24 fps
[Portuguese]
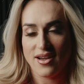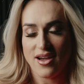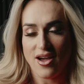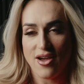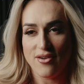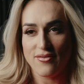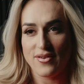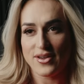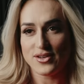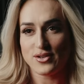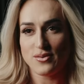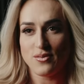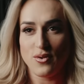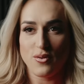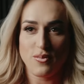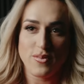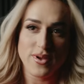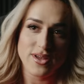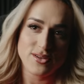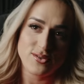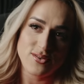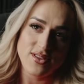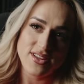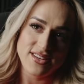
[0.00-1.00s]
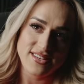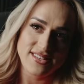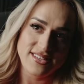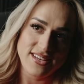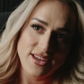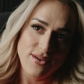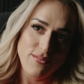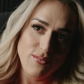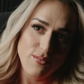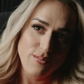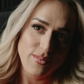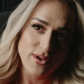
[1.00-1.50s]
Ao invés do meu peso
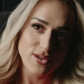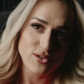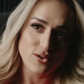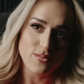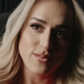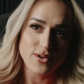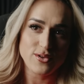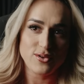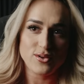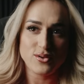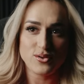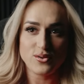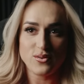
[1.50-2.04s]
descer, o meu peso começou a